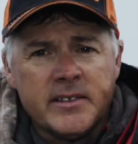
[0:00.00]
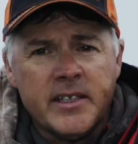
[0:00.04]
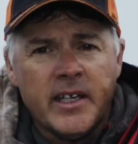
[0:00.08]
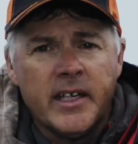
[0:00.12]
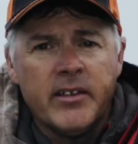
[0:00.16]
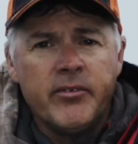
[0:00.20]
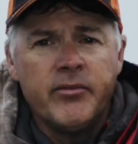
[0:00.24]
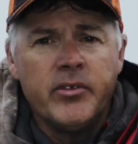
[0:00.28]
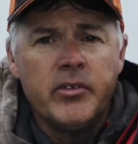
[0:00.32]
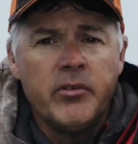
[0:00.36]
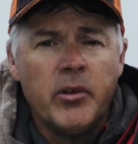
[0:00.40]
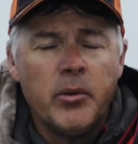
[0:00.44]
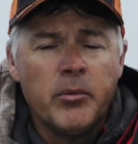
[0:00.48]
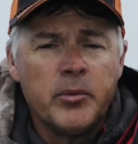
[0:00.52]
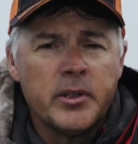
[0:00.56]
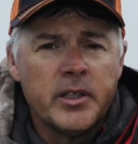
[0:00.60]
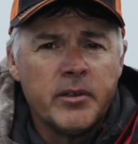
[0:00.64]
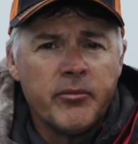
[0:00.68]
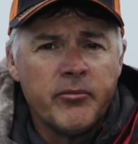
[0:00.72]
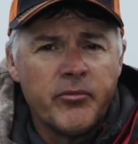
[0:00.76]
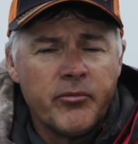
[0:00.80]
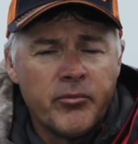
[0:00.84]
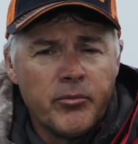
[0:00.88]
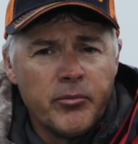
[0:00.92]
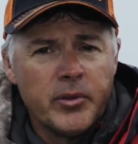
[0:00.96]
zeigen, wie wir mit
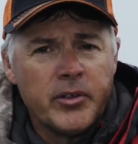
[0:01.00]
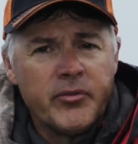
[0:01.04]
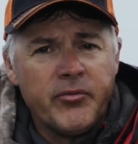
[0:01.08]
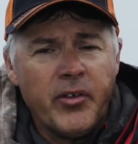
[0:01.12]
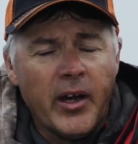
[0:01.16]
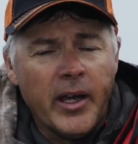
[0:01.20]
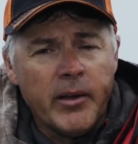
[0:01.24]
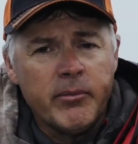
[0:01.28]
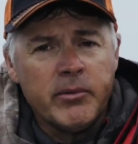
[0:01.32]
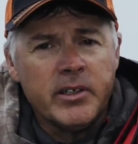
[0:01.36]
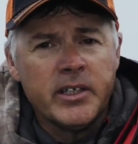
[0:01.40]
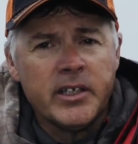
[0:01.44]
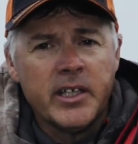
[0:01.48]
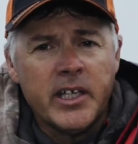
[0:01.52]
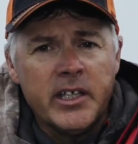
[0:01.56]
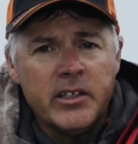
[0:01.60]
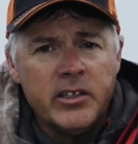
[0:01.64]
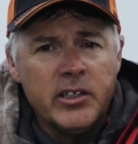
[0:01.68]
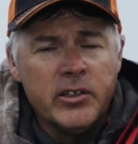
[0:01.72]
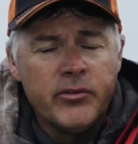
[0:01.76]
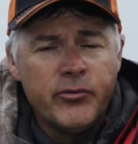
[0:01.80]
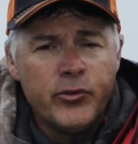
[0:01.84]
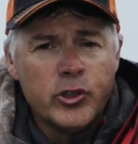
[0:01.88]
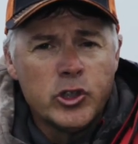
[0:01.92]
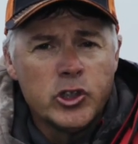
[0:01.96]
dem mit feinem
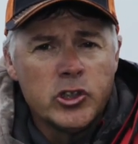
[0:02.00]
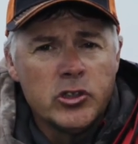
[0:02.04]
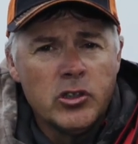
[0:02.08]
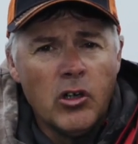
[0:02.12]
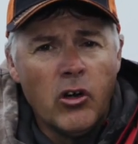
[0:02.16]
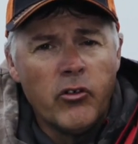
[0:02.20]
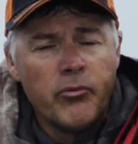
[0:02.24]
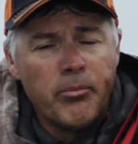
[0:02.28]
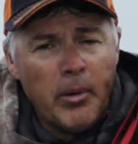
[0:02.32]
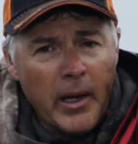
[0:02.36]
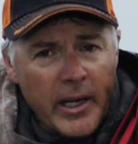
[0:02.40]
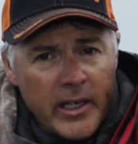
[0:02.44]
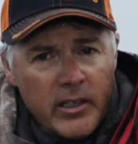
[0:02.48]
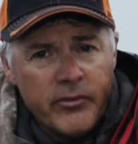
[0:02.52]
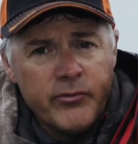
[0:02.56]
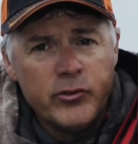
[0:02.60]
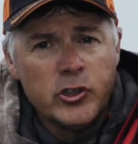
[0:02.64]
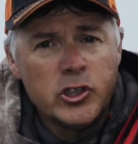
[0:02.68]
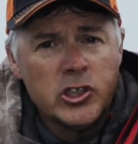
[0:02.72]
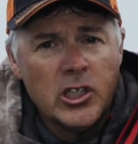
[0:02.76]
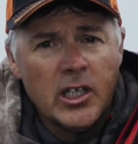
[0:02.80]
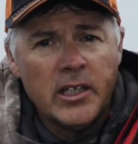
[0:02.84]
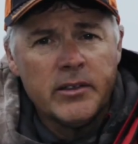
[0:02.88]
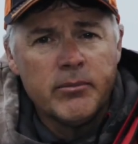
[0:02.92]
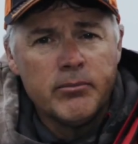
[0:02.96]
Gerät hier fischen, auf beide
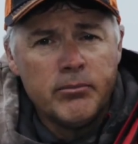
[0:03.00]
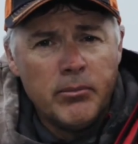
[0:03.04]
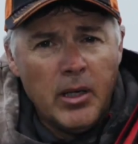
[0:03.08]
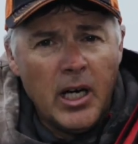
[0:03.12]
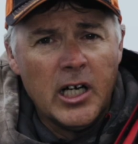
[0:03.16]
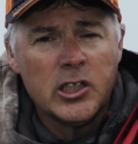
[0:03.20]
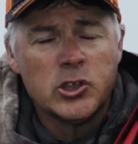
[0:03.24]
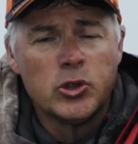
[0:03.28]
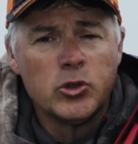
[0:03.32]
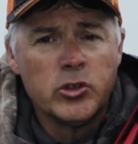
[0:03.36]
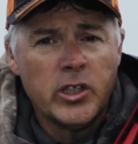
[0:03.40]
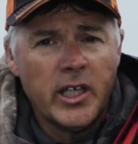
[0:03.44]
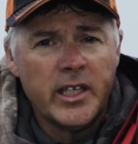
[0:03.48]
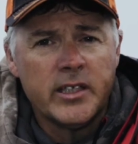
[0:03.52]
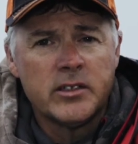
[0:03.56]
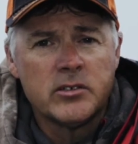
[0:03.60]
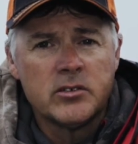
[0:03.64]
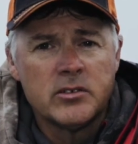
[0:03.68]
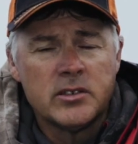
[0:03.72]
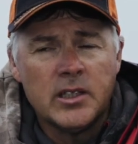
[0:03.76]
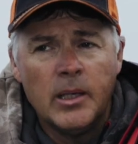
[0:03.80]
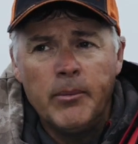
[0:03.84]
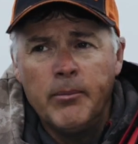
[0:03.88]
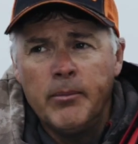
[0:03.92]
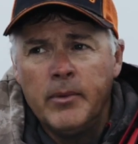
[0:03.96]
Fischarten, Barsch und Hecht
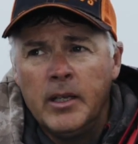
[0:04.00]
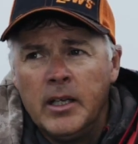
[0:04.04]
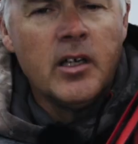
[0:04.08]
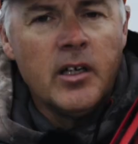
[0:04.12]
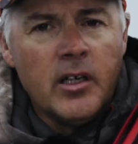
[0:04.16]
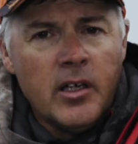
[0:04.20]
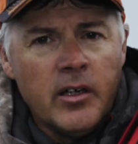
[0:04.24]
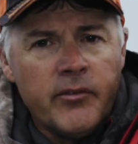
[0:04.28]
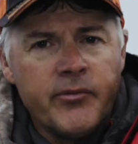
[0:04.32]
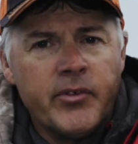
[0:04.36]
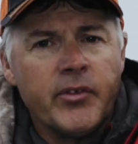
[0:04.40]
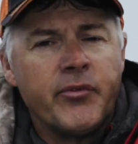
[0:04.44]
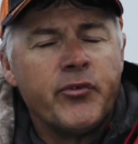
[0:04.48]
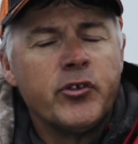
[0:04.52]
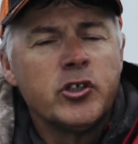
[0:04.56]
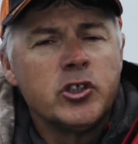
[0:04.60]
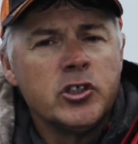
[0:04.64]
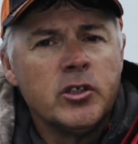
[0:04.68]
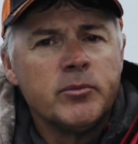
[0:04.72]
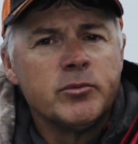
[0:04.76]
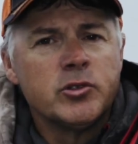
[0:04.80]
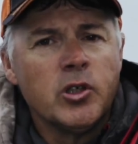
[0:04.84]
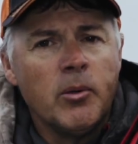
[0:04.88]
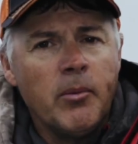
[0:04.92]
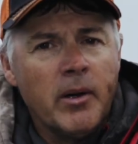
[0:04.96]
zusammen. Wir
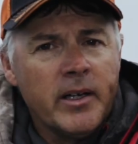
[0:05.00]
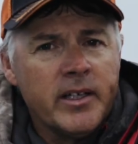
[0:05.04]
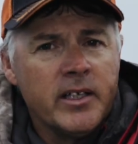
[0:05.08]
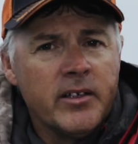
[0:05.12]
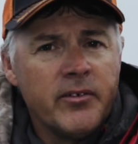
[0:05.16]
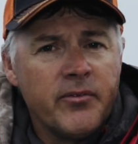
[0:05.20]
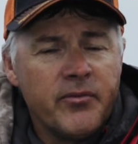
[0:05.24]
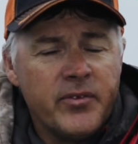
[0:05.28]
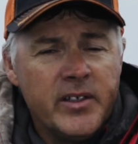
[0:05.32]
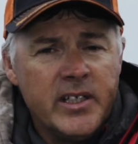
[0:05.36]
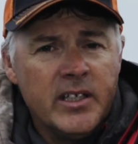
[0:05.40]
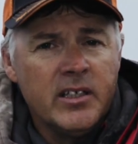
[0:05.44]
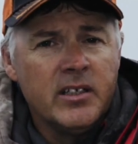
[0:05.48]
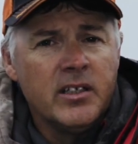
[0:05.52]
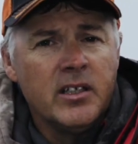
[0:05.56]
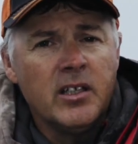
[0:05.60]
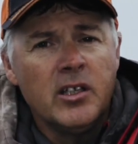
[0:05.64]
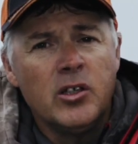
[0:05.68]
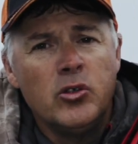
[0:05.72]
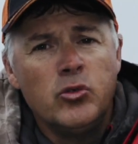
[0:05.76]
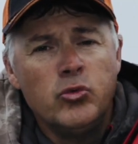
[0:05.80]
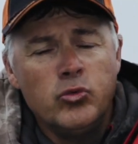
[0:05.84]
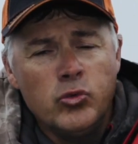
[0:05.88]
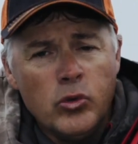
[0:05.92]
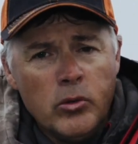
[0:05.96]
fischen im Sommer hier viel
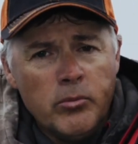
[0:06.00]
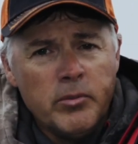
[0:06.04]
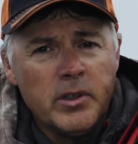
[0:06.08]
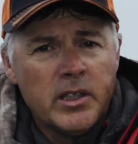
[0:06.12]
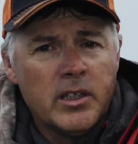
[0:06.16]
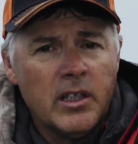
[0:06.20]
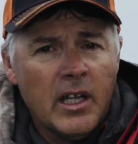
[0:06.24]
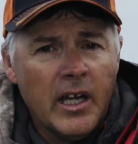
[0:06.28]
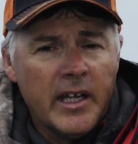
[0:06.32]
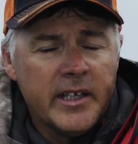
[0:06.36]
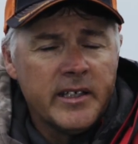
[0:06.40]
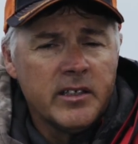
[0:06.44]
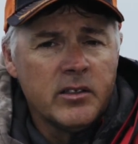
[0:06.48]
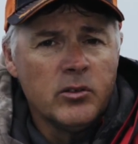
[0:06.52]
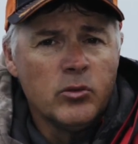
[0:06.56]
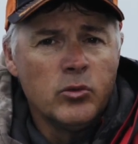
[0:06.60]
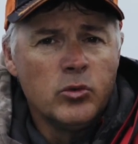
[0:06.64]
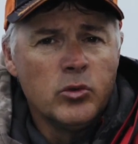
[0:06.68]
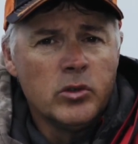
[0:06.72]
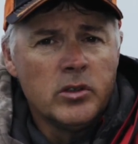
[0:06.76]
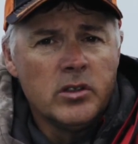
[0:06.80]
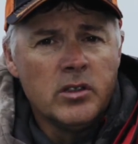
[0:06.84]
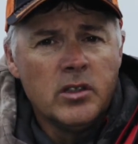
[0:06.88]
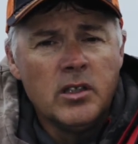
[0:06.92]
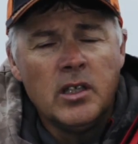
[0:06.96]
nur mit leichten
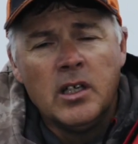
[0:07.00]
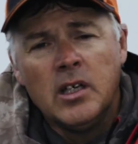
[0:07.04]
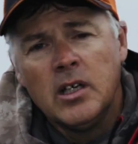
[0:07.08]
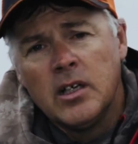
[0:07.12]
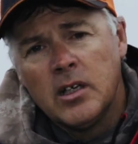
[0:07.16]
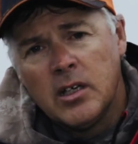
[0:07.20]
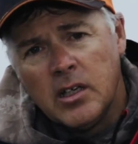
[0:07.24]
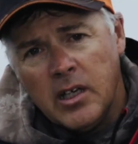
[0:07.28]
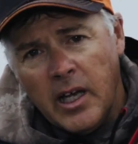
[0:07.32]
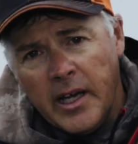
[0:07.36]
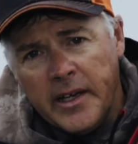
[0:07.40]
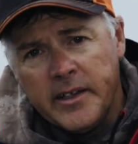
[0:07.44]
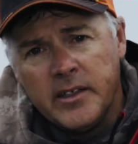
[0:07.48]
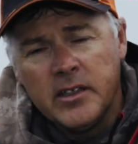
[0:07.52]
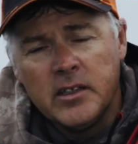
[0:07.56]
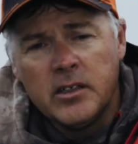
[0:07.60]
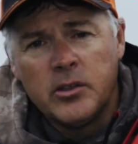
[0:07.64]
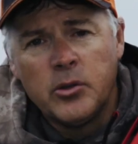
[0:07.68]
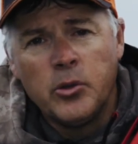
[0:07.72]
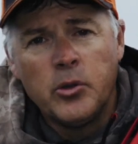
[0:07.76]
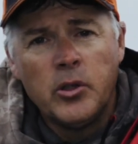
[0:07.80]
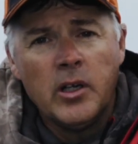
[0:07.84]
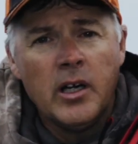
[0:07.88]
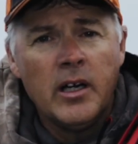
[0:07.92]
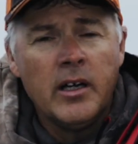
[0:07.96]
Ruten, kleinere
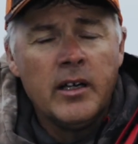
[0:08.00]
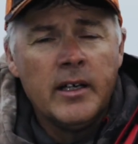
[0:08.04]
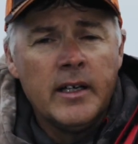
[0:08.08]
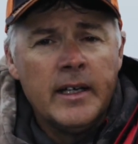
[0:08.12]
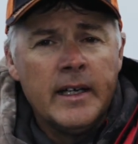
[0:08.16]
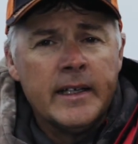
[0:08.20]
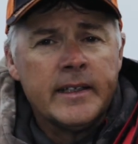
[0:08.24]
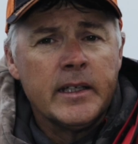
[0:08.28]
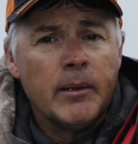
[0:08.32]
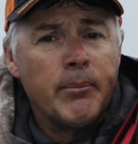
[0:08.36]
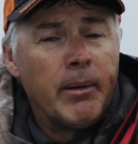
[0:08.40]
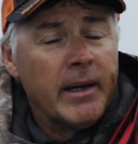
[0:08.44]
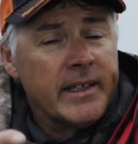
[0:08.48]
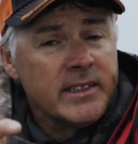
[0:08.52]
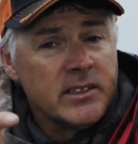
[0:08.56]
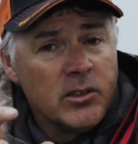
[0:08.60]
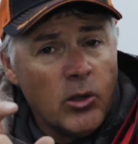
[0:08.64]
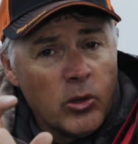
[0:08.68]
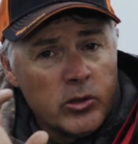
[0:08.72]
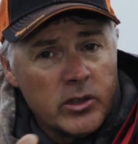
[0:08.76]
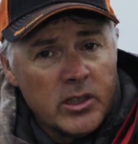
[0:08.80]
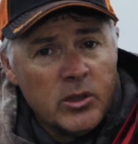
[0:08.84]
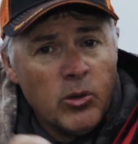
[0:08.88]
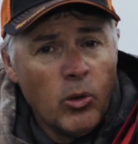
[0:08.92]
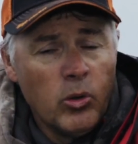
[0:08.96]
Köder, da beißen
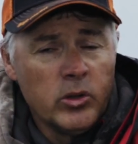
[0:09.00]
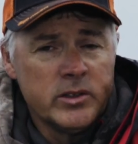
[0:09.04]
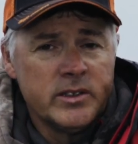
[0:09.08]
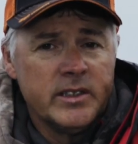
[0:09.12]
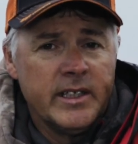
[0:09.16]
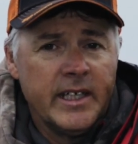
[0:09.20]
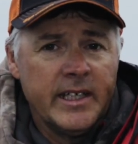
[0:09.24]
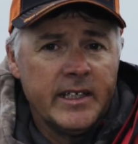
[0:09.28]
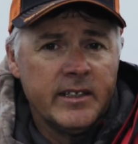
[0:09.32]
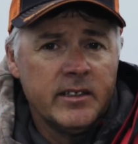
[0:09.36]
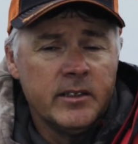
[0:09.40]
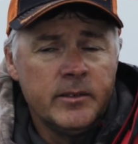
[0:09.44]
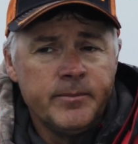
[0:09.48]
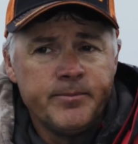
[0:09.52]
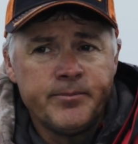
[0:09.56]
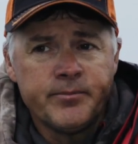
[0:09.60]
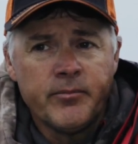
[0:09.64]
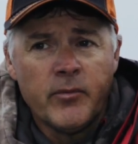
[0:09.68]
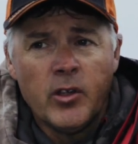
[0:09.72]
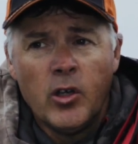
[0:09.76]
auch die großen Hechte.